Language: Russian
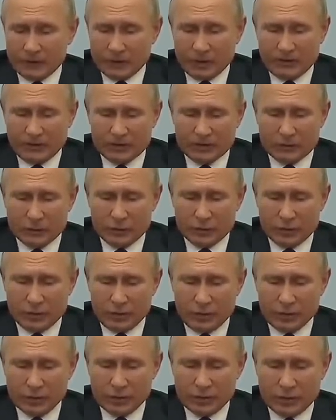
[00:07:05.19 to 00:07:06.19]

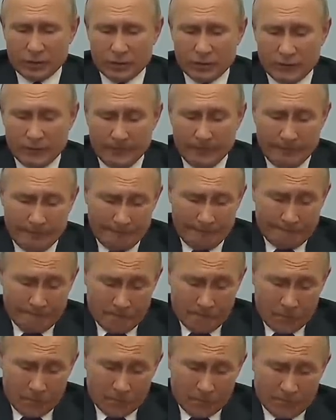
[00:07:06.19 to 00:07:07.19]
соответствующие решения,
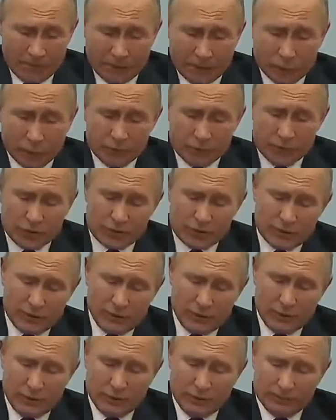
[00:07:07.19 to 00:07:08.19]
в том
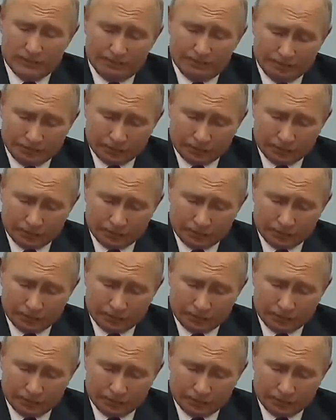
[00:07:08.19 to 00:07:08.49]
числе и